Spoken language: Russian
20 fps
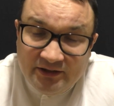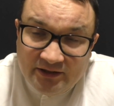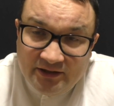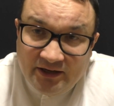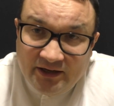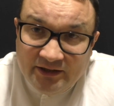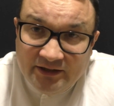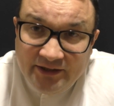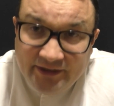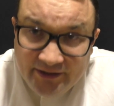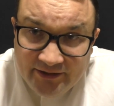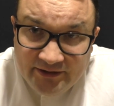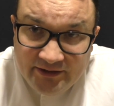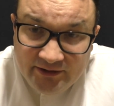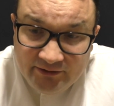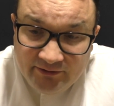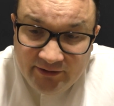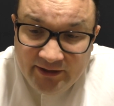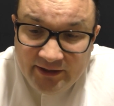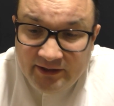Это крайне
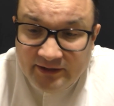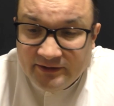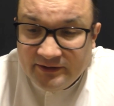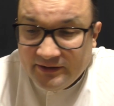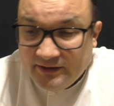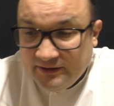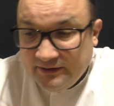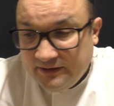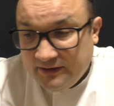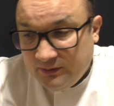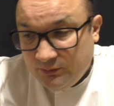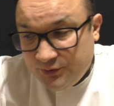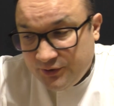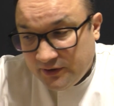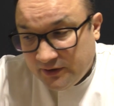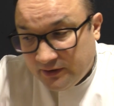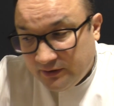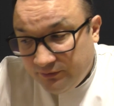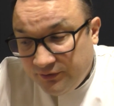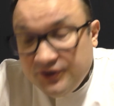редкие варианты, когда у
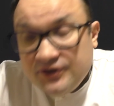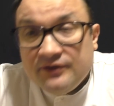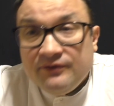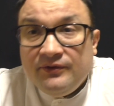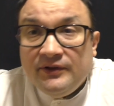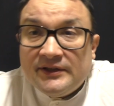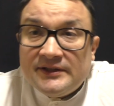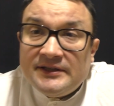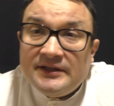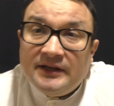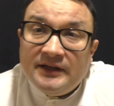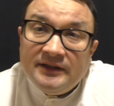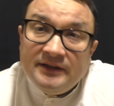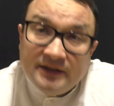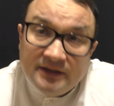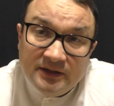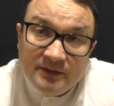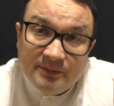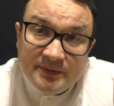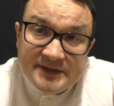человека ВИЧ-инфекция, а
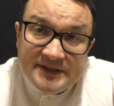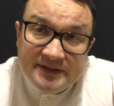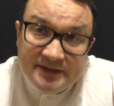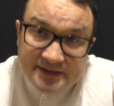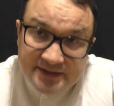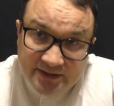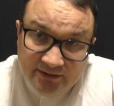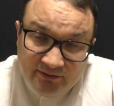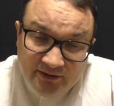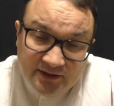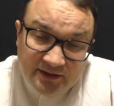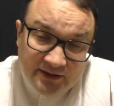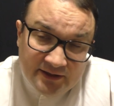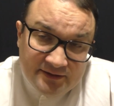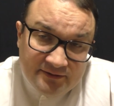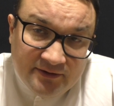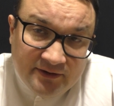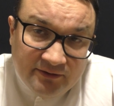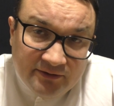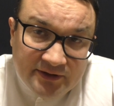данный пациент сдавал как
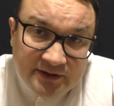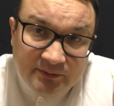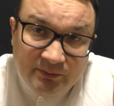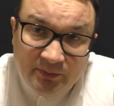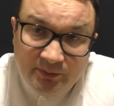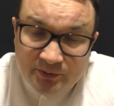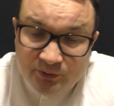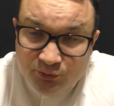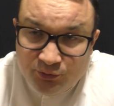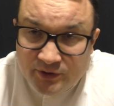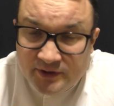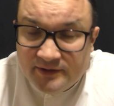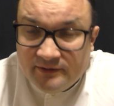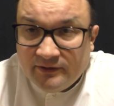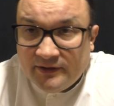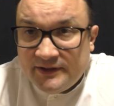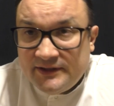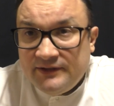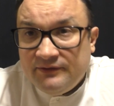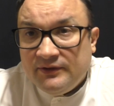КВД по месту
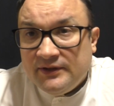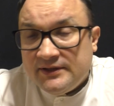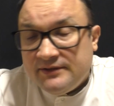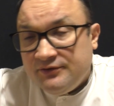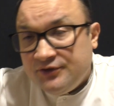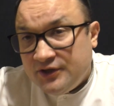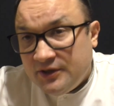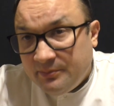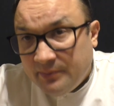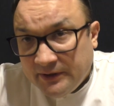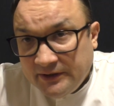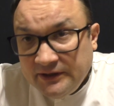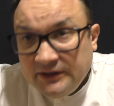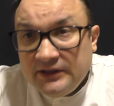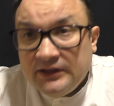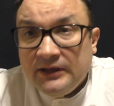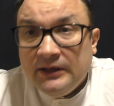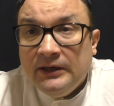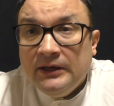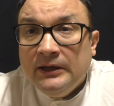жительства на сифилис,
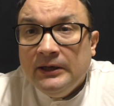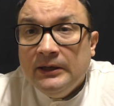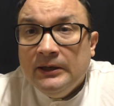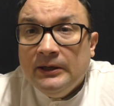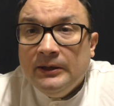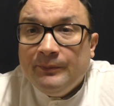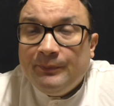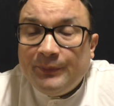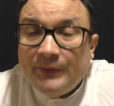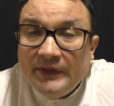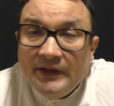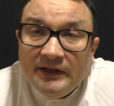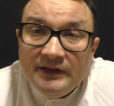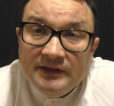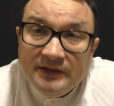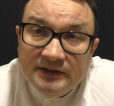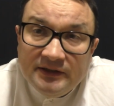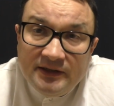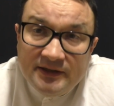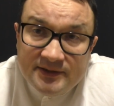ВИЧ-гепатиты.
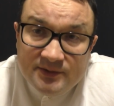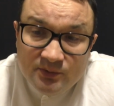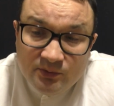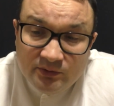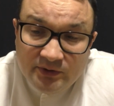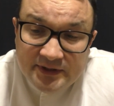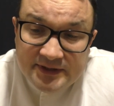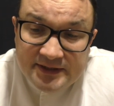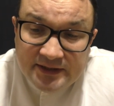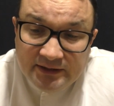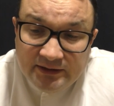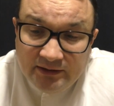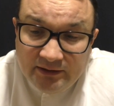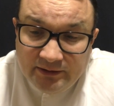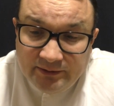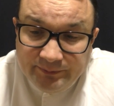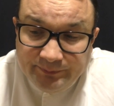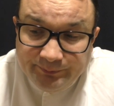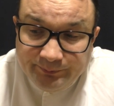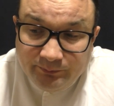Данный анализ у него
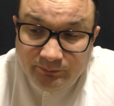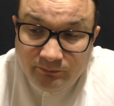отрицательные.